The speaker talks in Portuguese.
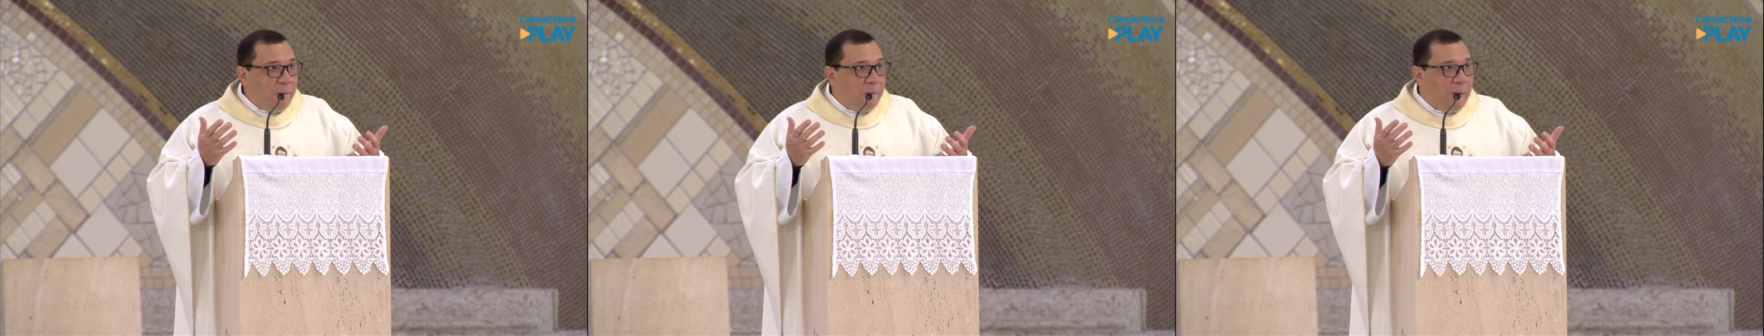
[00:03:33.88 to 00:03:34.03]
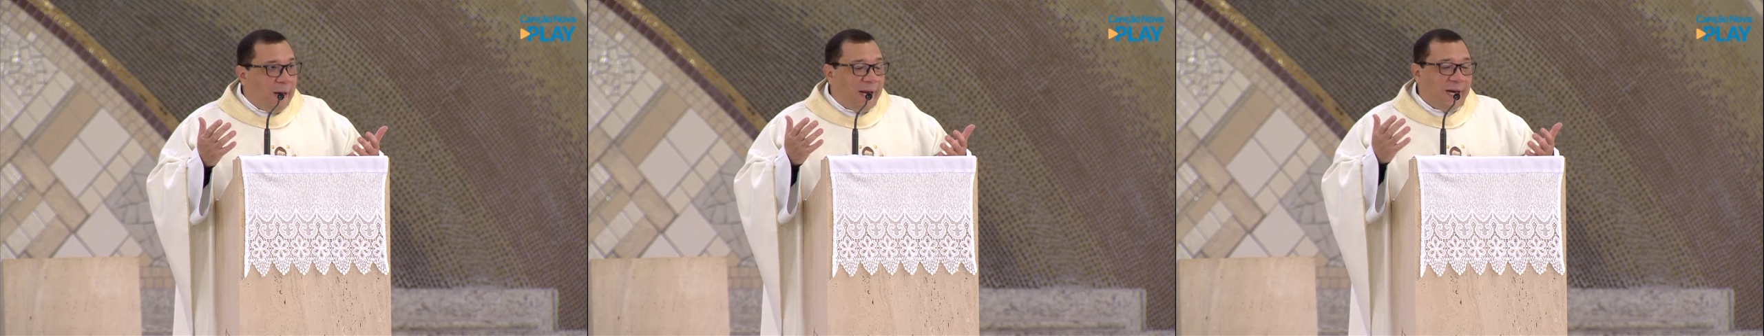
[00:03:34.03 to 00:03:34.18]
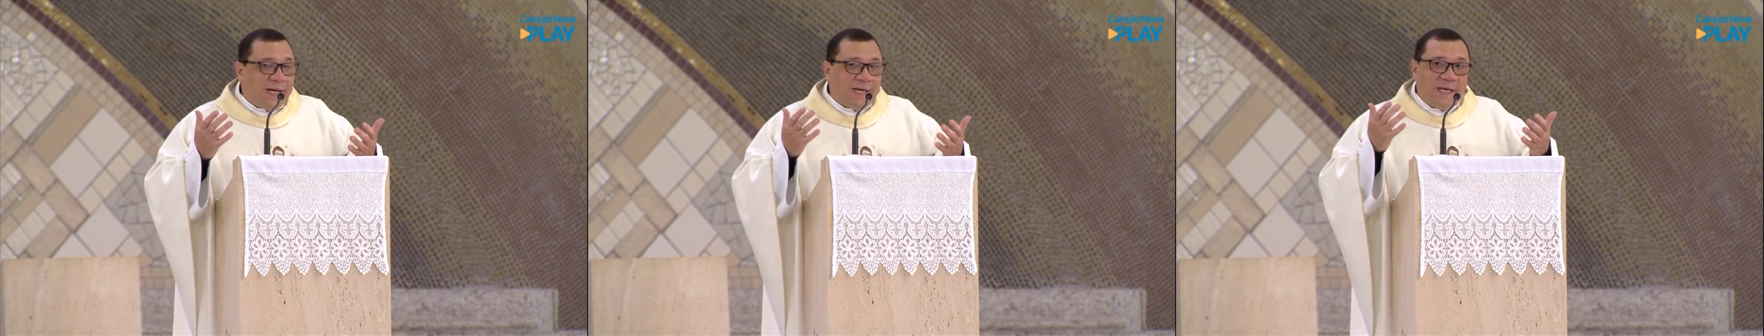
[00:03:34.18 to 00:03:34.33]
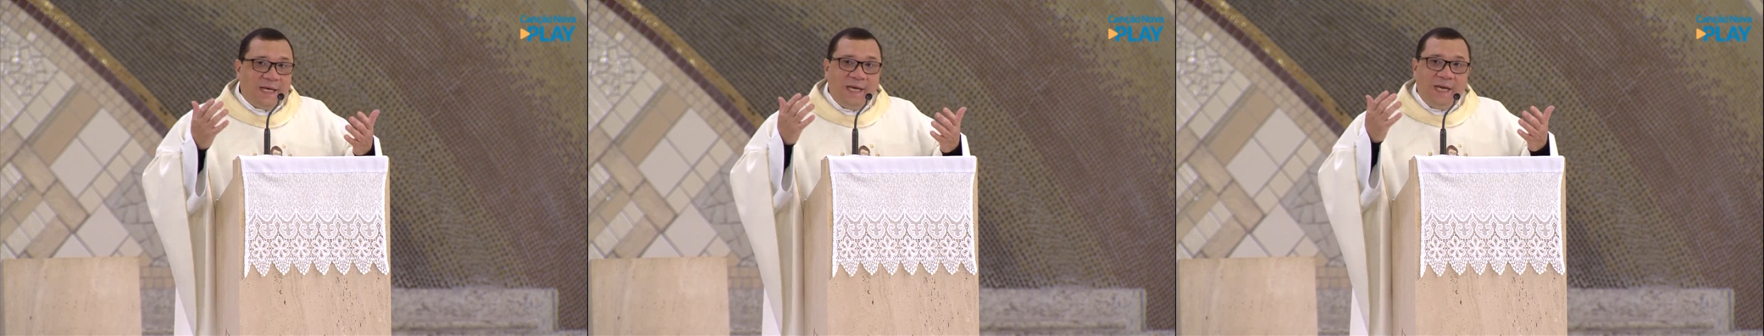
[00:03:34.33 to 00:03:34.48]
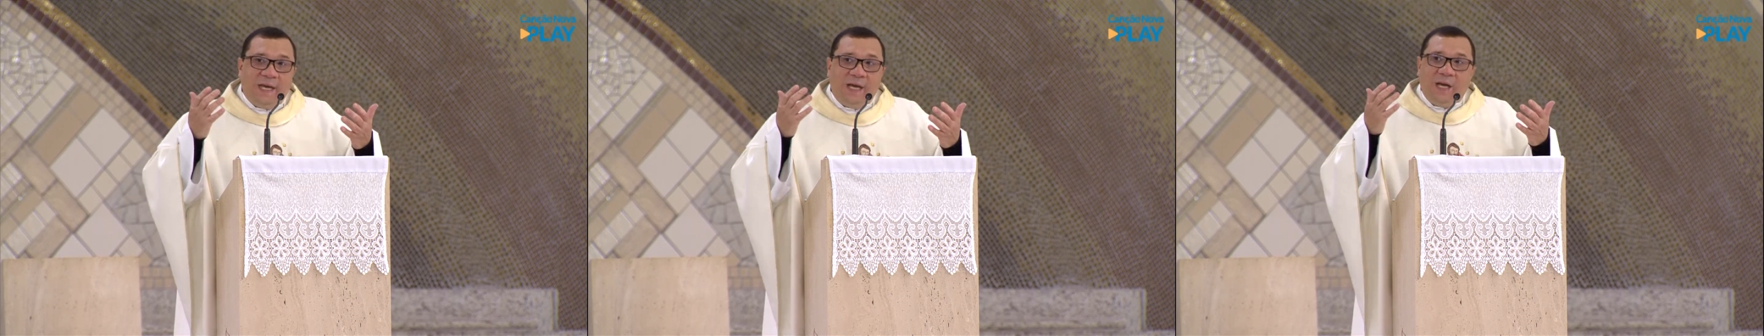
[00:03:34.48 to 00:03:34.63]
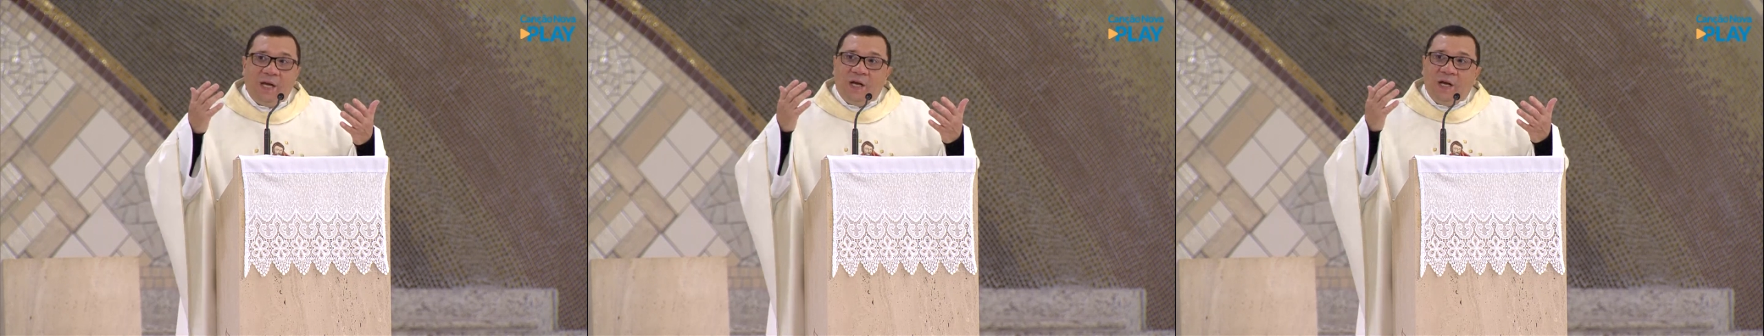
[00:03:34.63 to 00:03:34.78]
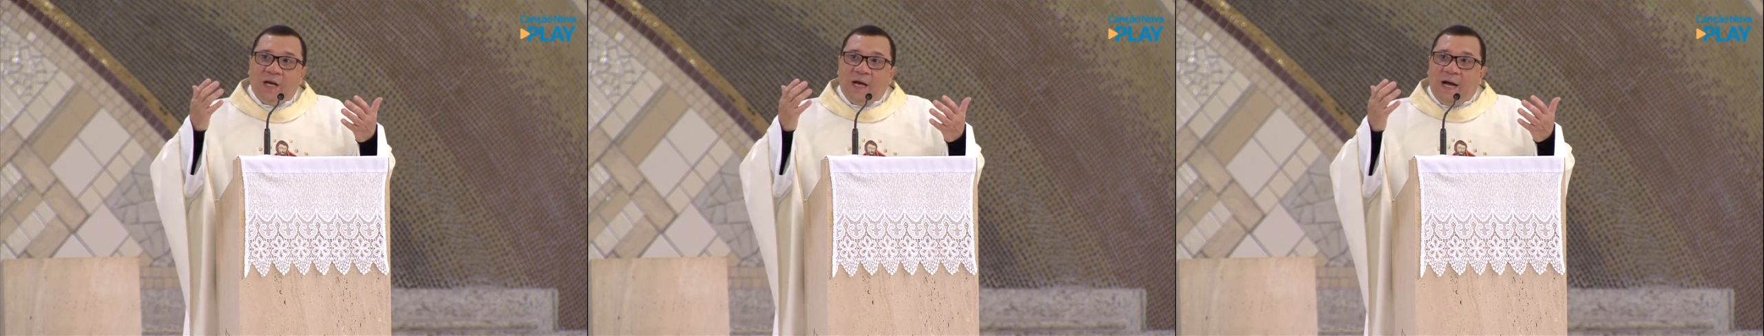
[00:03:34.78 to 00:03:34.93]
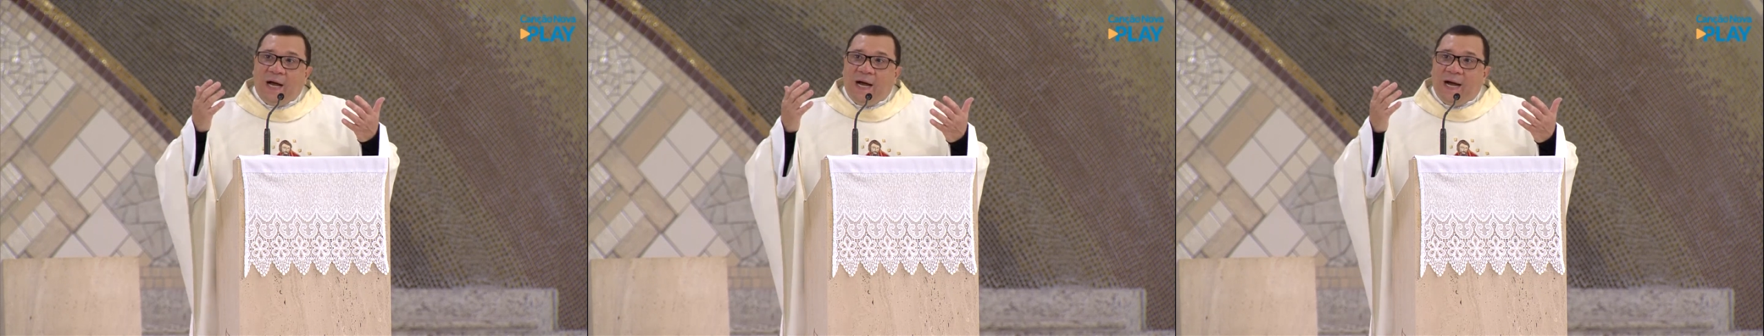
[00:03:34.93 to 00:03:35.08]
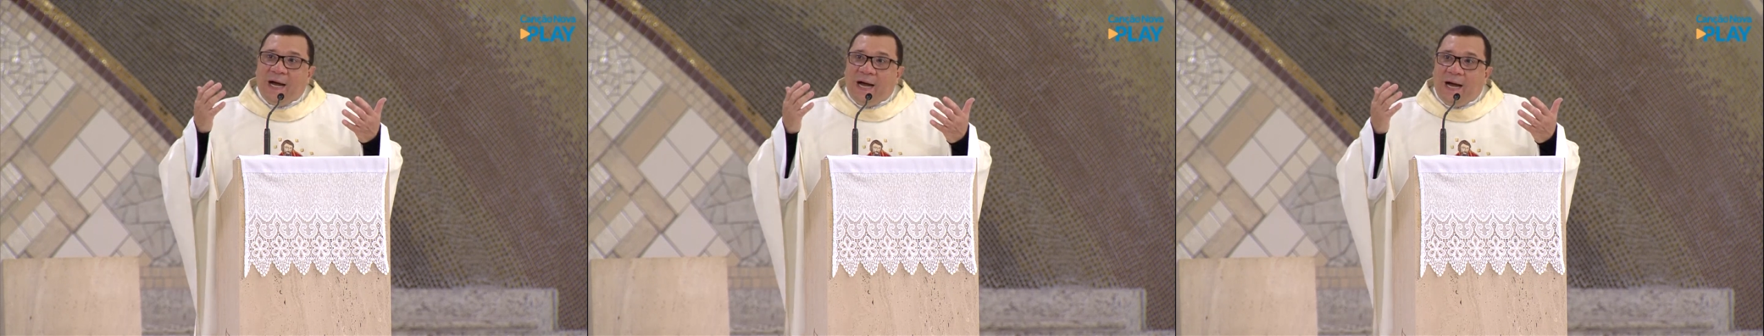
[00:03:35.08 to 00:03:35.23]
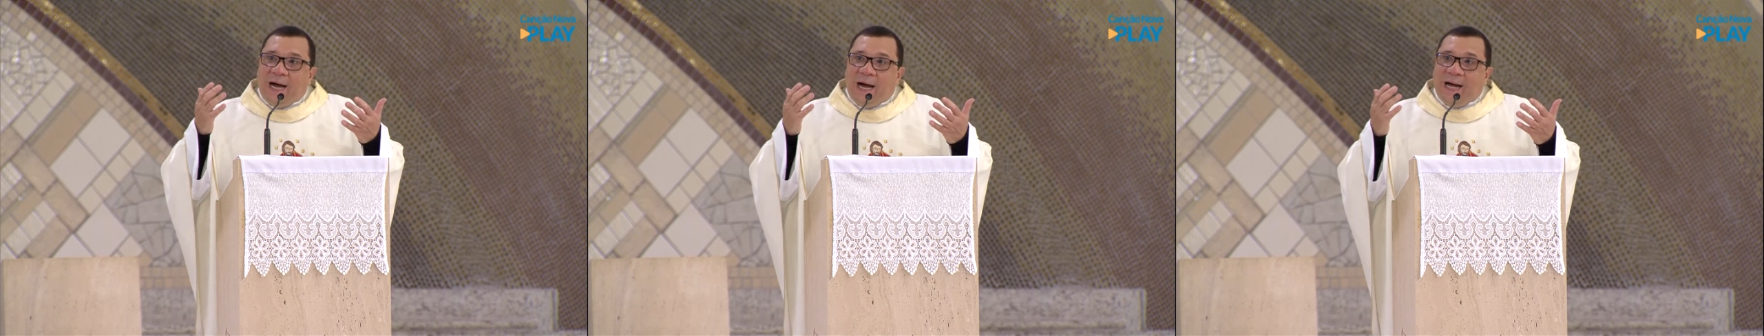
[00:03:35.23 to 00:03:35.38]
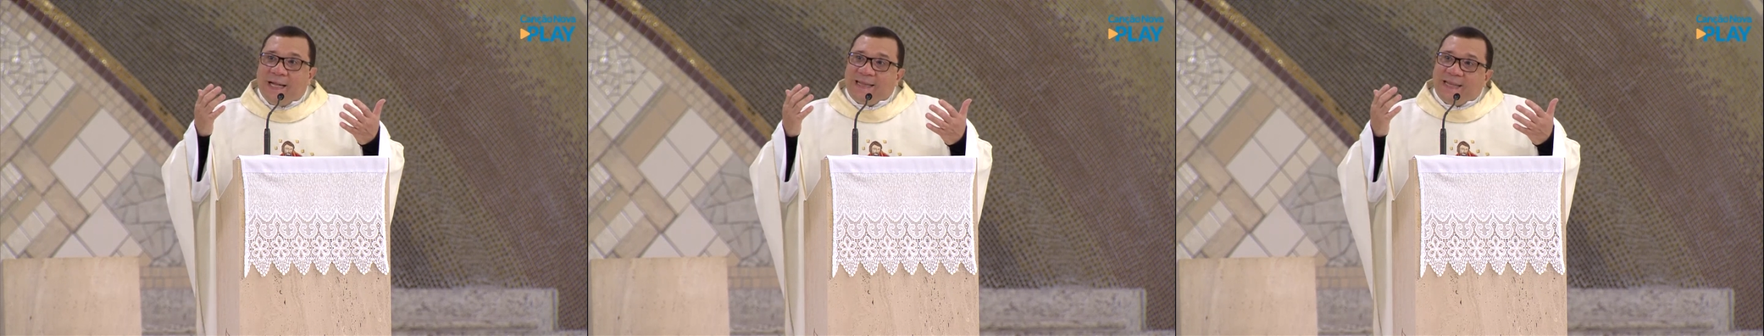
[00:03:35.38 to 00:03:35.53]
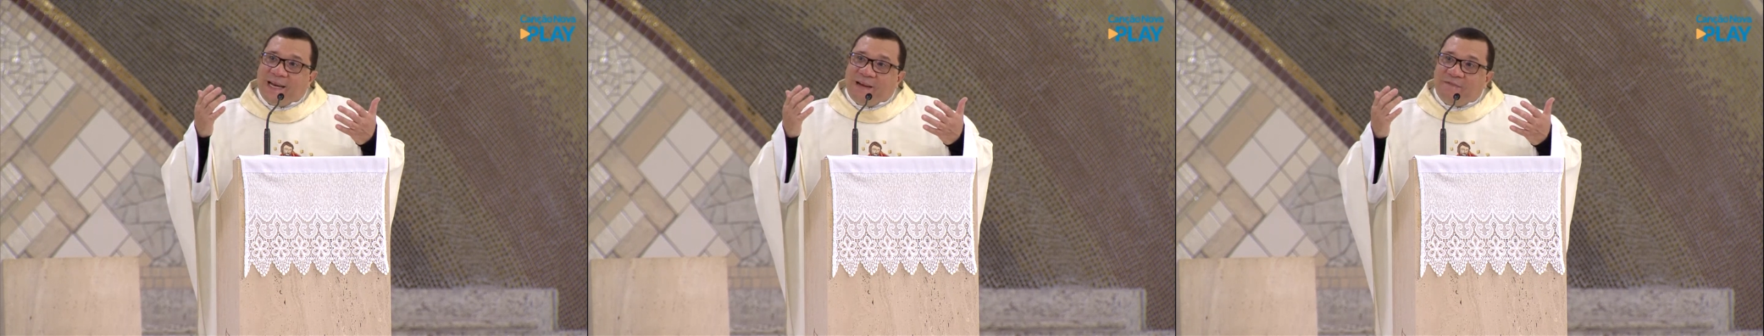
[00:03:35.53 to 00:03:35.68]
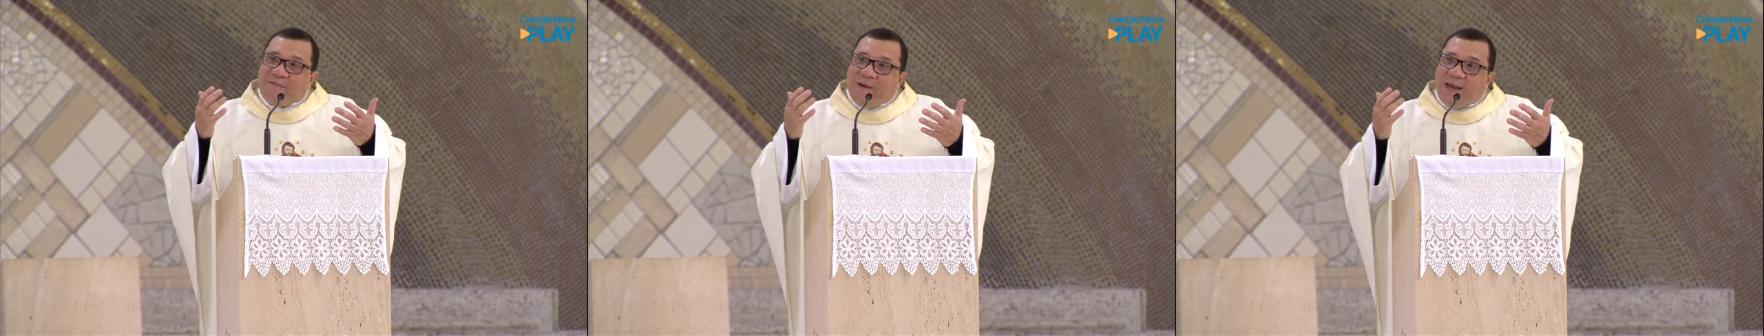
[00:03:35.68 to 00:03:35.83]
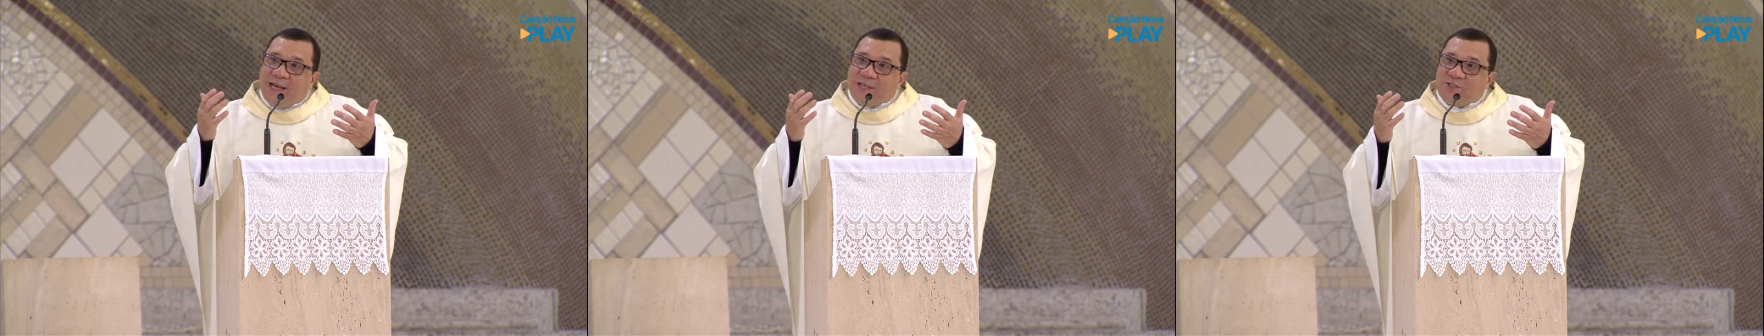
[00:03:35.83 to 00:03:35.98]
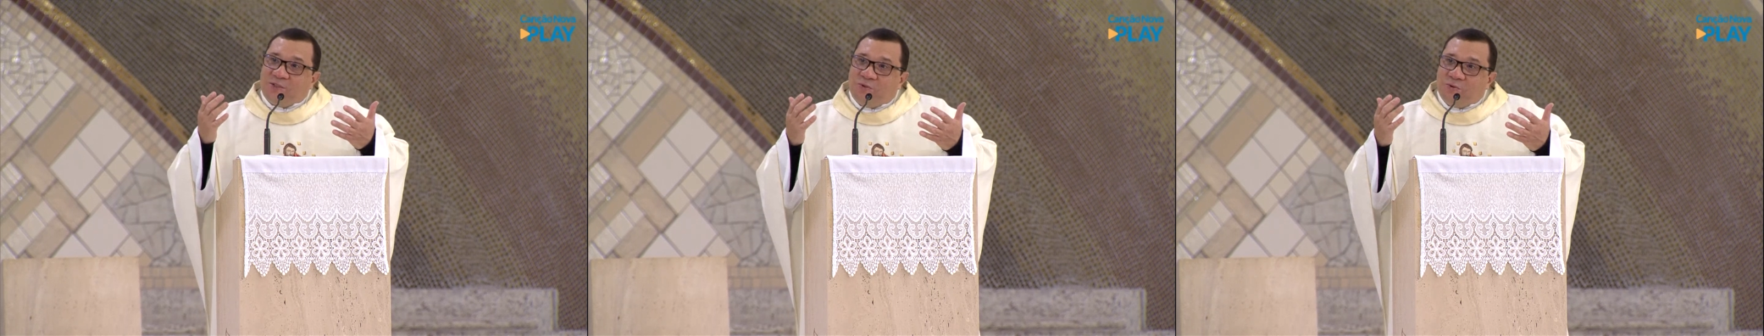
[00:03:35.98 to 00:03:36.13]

para que, através